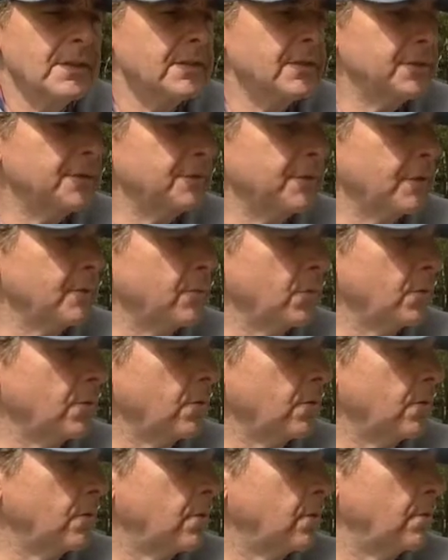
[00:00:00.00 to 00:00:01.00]
C'est
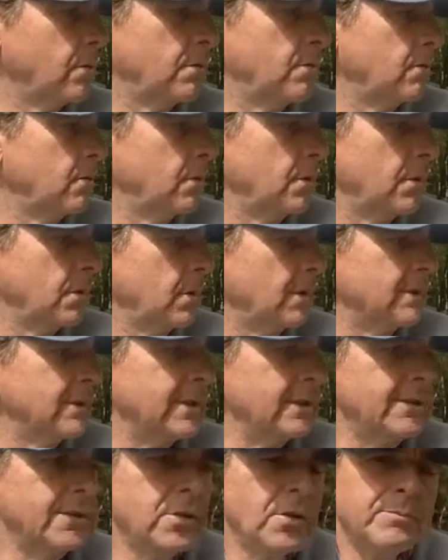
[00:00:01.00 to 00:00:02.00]
vraiment, euh,
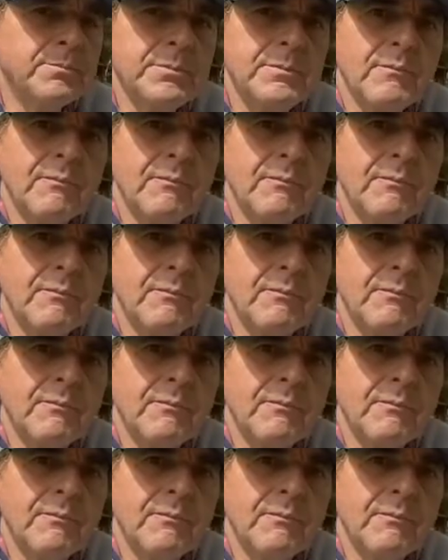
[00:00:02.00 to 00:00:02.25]
c'est le top.